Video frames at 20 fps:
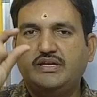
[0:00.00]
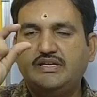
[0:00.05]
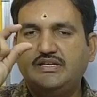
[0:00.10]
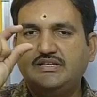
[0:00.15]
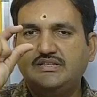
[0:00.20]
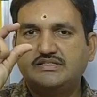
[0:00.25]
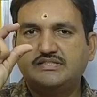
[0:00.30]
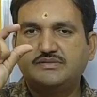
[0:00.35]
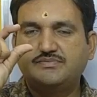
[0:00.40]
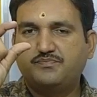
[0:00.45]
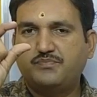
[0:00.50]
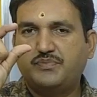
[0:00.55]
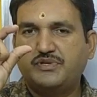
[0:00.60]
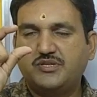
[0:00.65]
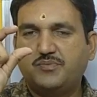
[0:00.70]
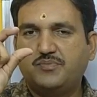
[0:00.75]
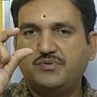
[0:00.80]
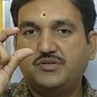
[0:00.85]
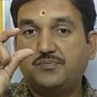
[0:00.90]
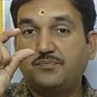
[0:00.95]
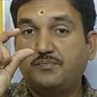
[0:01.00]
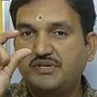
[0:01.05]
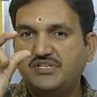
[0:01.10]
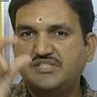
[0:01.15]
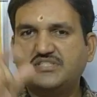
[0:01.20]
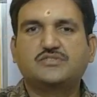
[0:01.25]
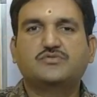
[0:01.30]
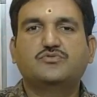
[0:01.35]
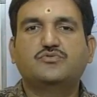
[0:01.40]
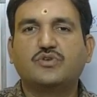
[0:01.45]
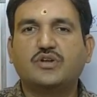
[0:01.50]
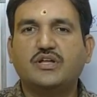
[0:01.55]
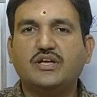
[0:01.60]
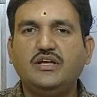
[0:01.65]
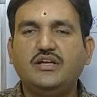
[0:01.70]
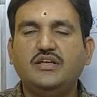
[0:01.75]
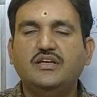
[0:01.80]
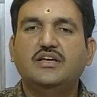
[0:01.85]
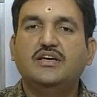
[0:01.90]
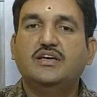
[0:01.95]
ఈ పెద్ద పెద్ద పీసెస్ ఉంటాయి
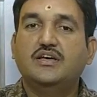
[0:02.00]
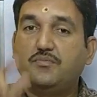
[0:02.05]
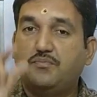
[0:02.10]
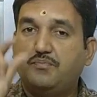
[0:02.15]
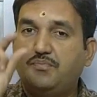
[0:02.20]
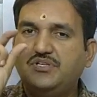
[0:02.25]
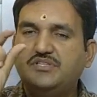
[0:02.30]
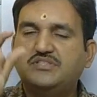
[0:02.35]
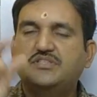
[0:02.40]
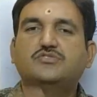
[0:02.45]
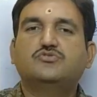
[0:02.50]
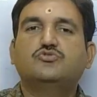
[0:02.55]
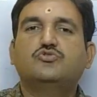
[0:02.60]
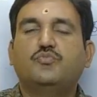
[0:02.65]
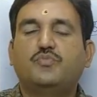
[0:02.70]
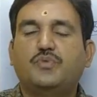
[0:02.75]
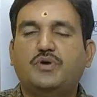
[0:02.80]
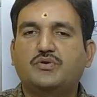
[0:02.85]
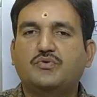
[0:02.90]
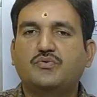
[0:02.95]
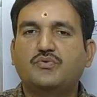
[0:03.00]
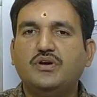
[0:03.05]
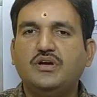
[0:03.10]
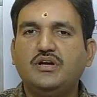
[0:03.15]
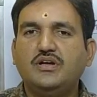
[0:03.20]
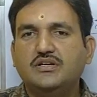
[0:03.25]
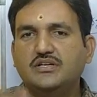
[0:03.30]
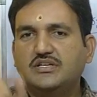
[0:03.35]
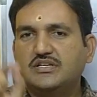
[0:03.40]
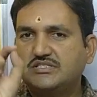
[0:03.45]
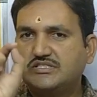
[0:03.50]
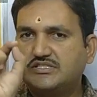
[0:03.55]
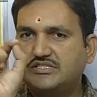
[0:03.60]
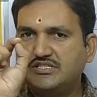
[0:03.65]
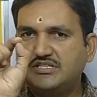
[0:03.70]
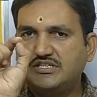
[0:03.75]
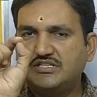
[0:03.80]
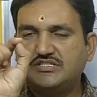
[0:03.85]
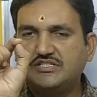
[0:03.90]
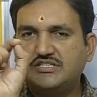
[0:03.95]
పీసెస్తో పాటుగా
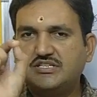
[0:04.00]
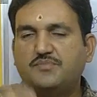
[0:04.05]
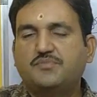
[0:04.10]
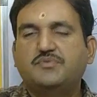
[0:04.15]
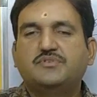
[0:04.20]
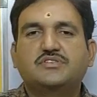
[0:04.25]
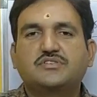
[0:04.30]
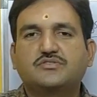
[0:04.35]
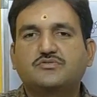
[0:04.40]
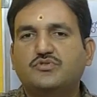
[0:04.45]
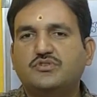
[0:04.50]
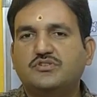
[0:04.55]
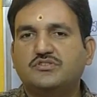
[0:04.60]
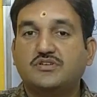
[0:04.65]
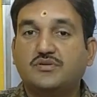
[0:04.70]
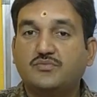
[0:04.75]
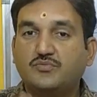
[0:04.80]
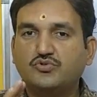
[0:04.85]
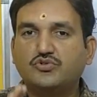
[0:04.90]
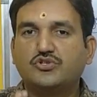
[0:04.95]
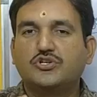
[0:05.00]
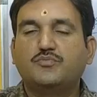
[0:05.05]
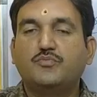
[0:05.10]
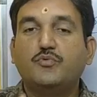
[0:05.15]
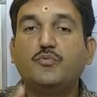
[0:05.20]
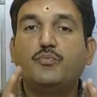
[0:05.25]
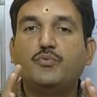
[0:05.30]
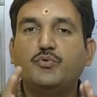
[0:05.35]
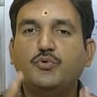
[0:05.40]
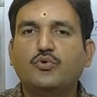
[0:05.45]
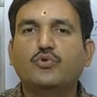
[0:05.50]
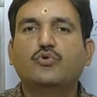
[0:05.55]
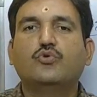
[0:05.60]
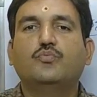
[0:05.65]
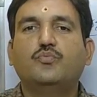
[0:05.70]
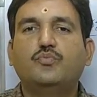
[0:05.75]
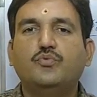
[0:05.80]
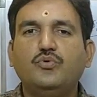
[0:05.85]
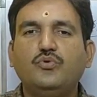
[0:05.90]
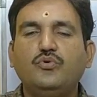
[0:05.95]
చిన్న చిన్న పీసెస్ కూడా సముద్రపు ప్యూర్
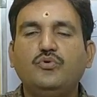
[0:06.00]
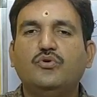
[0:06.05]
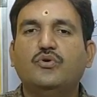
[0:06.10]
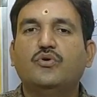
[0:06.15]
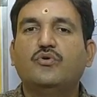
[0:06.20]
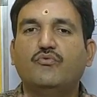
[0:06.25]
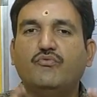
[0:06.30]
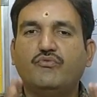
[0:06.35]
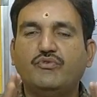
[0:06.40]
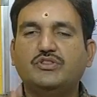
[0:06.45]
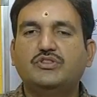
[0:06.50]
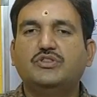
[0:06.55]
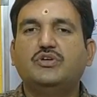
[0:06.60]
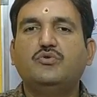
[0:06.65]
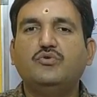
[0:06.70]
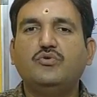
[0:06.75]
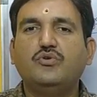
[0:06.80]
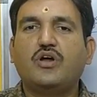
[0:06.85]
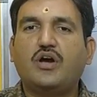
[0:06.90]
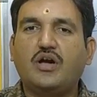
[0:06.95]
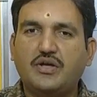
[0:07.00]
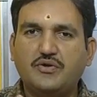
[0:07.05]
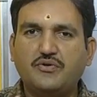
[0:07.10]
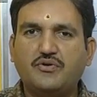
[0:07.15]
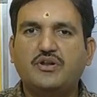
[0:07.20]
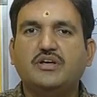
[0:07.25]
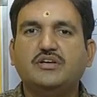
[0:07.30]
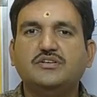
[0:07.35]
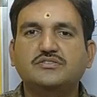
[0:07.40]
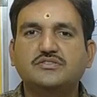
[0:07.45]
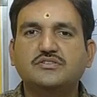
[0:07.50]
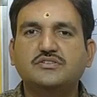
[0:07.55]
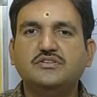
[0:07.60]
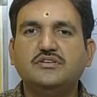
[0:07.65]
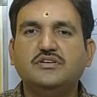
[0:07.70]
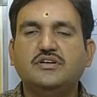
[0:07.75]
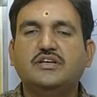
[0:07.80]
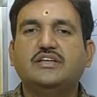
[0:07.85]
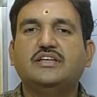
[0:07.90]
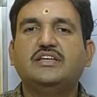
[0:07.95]
ఉప్పు వితౌట్ అయోడైజ్డ్
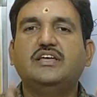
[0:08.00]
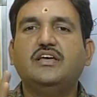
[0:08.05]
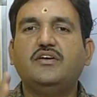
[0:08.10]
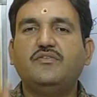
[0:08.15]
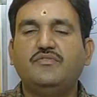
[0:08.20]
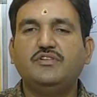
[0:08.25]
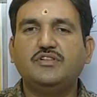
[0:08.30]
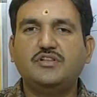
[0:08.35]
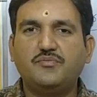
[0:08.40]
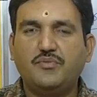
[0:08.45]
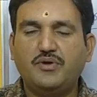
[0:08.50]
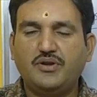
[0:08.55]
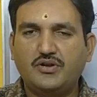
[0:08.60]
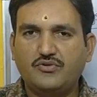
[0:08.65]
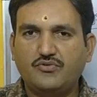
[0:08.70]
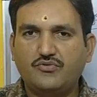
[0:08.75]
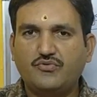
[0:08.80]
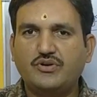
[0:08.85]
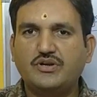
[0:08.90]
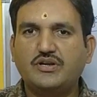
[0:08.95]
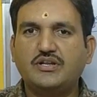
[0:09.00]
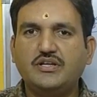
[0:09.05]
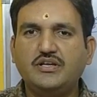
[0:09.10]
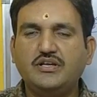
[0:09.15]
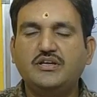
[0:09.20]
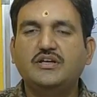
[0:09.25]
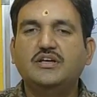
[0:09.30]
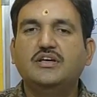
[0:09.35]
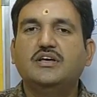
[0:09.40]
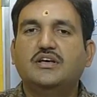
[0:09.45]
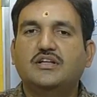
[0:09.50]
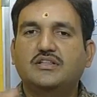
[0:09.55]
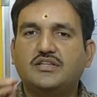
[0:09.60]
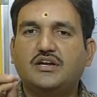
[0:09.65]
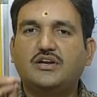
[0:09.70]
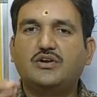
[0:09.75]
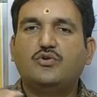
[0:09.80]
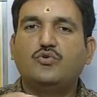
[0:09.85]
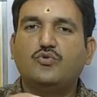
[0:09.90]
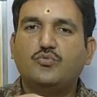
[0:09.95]
ఏ విధమైనటువంటి
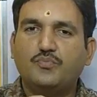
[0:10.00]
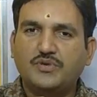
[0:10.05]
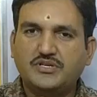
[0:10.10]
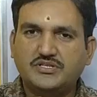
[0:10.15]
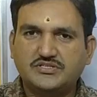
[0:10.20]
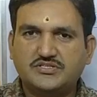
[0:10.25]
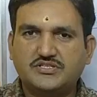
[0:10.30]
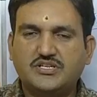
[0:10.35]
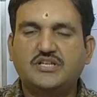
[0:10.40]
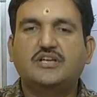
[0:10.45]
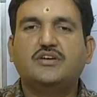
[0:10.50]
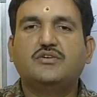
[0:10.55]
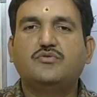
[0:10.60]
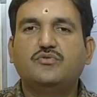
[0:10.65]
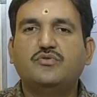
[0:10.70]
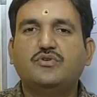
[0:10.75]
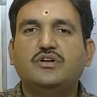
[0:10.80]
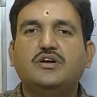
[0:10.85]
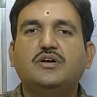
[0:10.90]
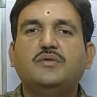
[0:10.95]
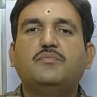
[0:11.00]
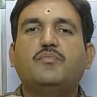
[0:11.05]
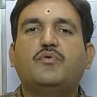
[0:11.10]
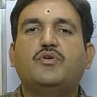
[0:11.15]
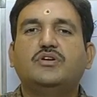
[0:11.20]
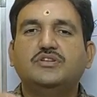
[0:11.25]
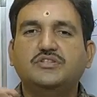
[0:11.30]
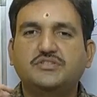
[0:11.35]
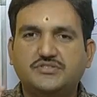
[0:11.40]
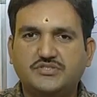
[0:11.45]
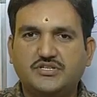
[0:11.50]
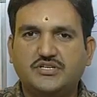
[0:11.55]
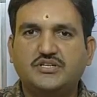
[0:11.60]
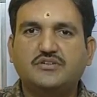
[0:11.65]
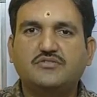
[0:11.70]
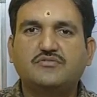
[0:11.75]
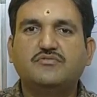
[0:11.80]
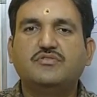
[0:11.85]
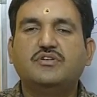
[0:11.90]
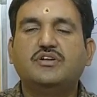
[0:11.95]
దాంట్లో మిక్స్ చేయకుండా పాలిష్
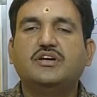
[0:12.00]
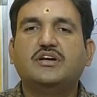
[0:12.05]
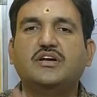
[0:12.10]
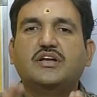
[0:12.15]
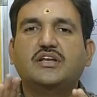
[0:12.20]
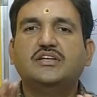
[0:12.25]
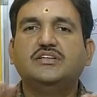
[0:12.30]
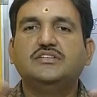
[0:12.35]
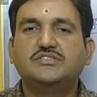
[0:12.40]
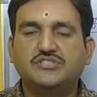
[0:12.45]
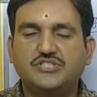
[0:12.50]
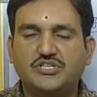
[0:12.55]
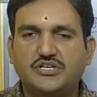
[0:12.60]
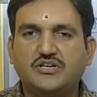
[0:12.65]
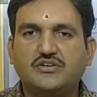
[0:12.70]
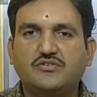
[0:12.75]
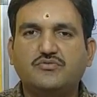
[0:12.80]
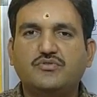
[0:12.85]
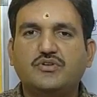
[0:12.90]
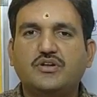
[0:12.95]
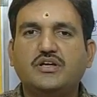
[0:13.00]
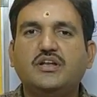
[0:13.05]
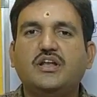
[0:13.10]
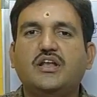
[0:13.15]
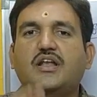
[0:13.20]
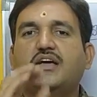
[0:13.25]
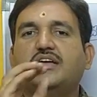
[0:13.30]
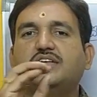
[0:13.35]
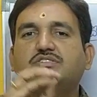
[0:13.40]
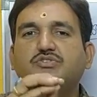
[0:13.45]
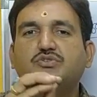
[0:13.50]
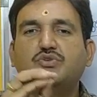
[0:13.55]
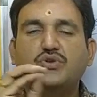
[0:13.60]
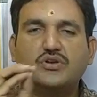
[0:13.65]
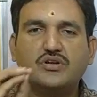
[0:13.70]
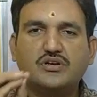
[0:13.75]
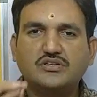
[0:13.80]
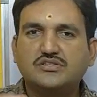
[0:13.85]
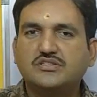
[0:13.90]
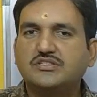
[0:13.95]
చేయకుండా క్లీన్ చేయకుండా
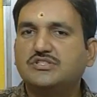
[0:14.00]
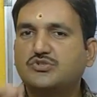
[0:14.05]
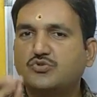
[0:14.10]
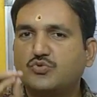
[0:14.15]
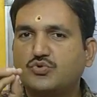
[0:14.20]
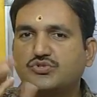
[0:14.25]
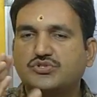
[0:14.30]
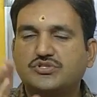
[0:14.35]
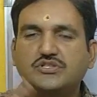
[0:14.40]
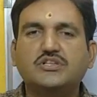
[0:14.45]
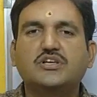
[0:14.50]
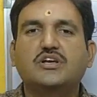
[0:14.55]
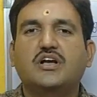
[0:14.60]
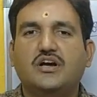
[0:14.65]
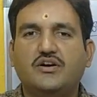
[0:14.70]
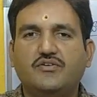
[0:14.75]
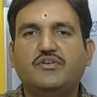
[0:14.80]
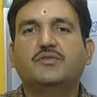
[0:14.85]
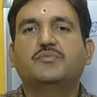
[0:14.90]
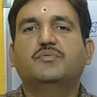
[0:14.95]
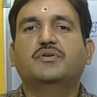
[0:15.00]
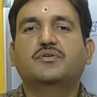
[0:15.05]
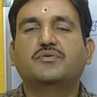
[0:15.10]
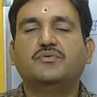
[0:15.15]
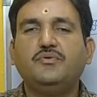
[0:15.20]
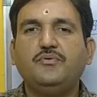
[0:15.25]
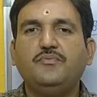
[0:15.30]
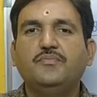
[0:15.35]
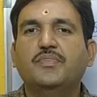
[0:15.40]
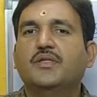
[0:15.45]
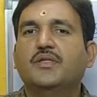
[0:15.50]
న్యాచురల్గా తీసుకొచ్చింది కావాలి మనకు